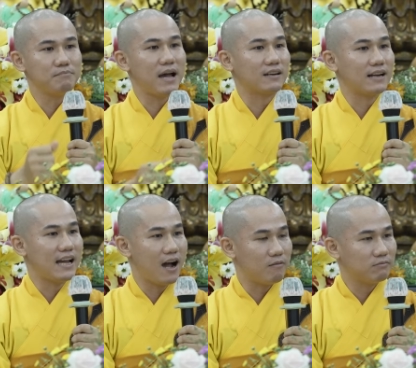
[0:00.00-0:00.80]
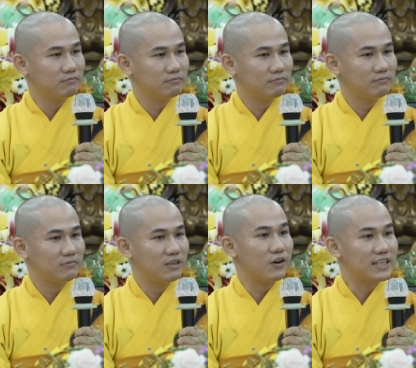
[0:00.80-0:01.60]
cái bằng đại học
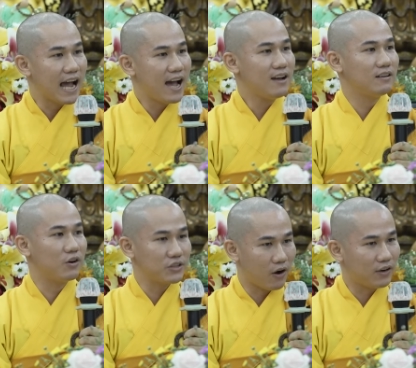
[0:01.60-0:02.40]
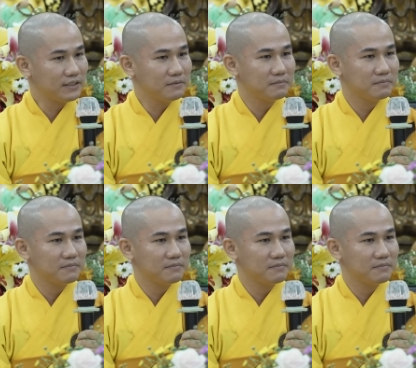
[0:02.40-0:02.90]
loại khá, loại giỏi.